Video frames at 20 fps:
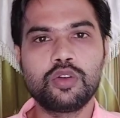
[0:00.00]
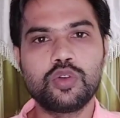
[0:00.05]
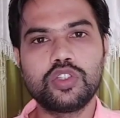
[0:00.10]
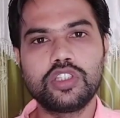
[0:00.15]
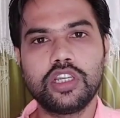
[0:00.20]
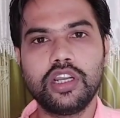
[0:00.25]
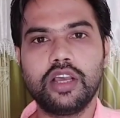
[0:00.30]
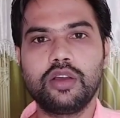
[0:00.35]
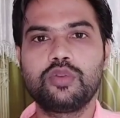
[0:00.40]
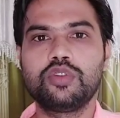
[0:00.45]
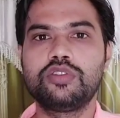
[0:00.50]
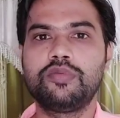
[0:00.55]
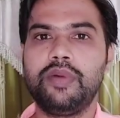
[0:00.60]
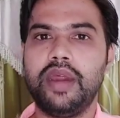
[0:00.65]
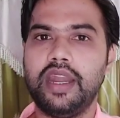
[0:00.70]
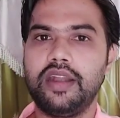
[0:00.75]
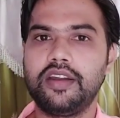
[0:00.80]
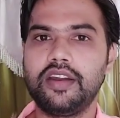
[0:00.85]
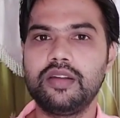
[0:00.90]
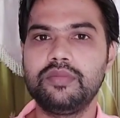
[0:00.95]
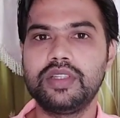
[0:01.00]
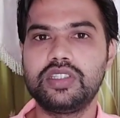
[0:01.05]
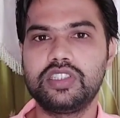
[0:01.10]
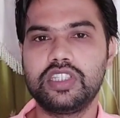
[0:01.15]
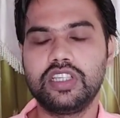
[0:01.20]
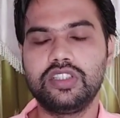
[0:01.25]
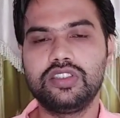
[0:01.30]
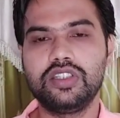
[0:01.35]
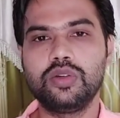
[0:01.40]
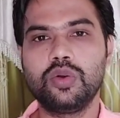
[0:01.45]
कुछ ना कुछ पैटर्न में
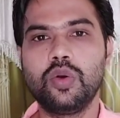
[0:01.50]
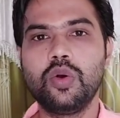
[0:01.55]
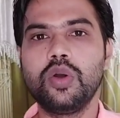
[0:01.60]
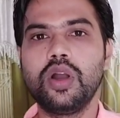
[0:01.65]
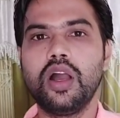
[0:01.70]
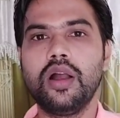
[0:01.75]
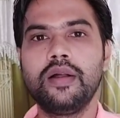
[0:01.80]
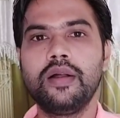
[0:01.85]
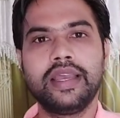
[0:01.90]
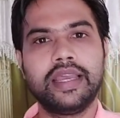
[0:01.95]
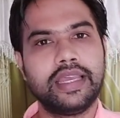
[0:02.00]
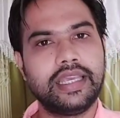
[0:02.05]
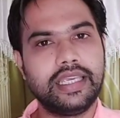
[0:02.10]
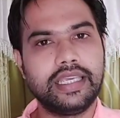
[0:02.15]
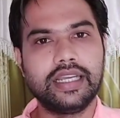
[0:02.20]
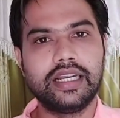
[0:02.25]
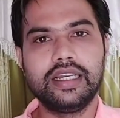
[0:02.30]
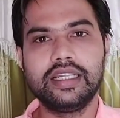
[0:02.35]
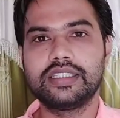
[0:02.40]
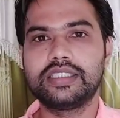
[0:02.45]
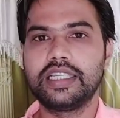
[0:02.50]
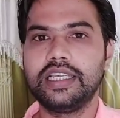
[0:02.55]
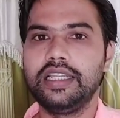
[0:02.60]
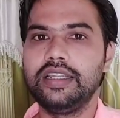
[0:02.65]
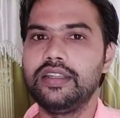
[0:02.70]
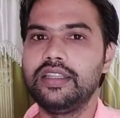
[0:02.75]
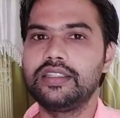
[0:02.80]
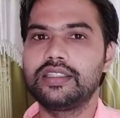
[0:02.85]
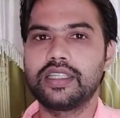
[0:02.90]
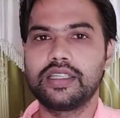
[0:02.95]
चेंजिंग होगा इंग्लिश
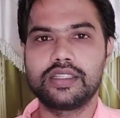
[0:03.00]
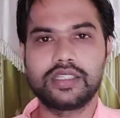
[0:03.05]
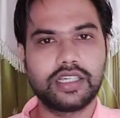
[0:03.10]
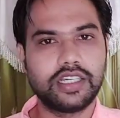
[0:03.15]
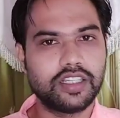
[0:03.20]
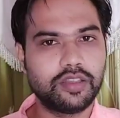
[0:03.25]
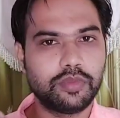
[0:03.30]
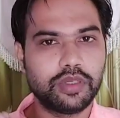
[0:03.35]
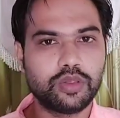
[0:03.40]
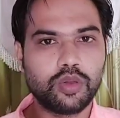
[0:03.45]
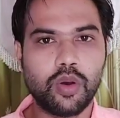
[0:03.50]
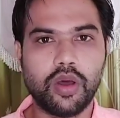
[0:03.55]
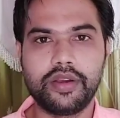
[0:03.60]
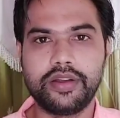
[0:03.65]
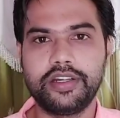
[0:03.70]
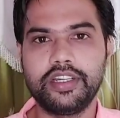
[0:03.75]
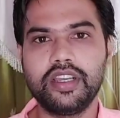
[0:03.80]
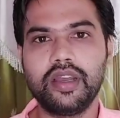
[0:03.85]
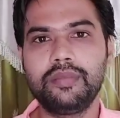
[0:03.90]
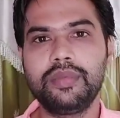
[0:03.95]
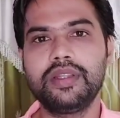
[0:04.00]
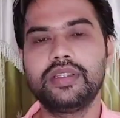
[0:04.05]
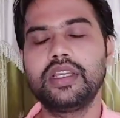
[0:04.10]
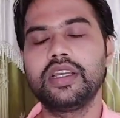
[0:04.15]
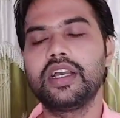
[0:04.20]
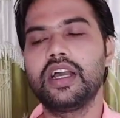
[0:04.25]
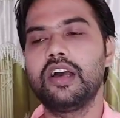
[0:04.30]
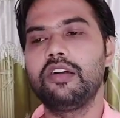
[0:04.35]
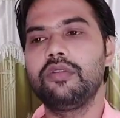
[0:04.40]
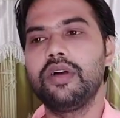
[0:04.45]
हिंदी संस्कृत में तो ऑलरेडी हमने
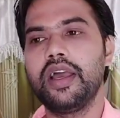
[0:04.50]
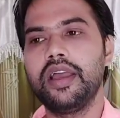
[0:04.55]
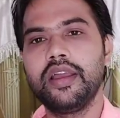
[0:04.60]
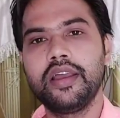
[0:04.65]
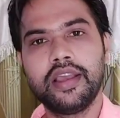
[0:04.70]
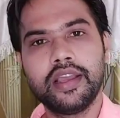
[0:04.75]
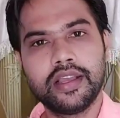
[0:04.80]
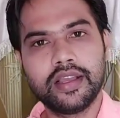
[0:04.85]
देखा हुआ है